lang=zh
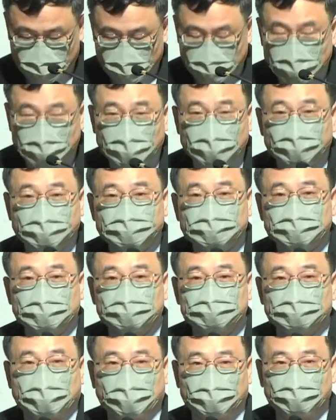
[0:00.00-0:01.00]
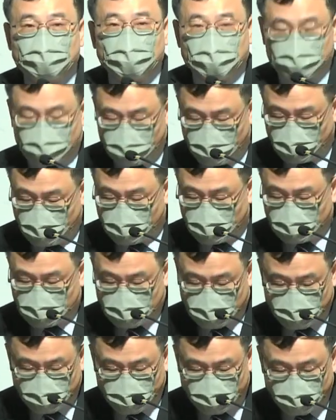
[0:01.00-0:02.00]
不会就软弱退后了
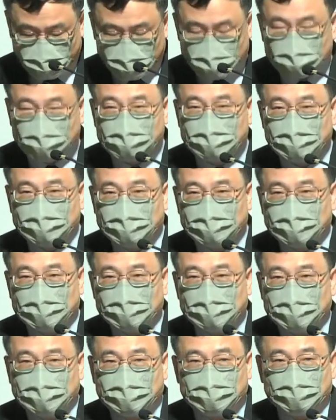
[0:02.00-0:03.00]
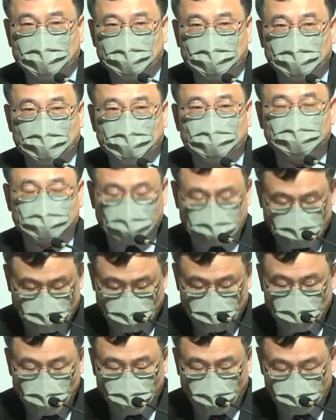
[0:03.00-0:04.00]
呢？我都
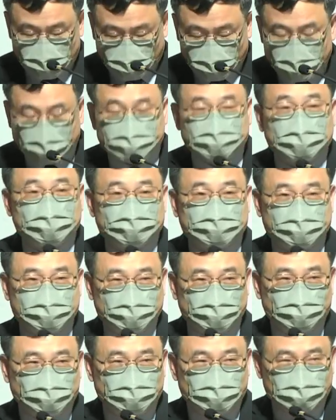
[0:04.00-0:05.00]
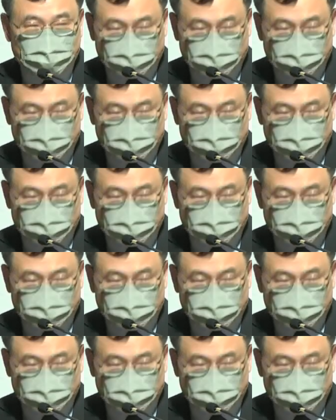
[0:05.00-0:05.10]
承认我有点这样的情绪。